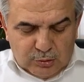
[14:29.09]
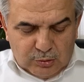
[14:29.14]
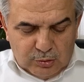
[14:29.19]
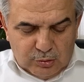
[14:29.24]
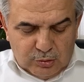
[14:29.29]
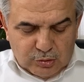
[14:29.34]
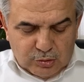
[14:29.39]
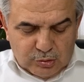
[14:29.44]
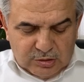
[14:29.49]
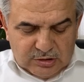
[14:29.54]

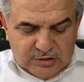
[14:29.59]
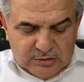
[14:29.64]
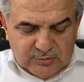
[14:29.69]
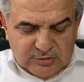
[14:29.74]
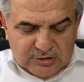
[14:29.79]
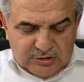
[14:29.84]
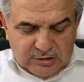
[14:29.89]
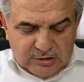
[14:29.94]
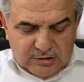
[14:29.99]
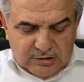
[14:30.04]
kuyusunu kim
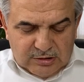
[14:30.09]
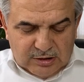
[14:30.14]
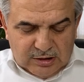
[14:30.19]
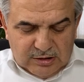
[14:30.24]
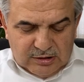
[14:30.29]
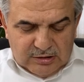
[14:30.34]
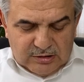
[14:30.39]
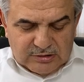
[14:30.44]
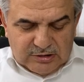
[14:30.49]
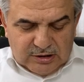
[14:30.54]
satın
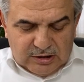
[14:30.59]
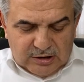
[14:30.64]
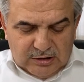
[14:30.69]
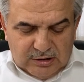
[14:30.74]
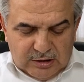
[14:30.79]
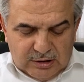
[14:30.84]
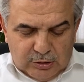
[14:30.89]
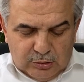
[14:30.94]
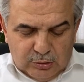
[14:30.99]
alırsa Allah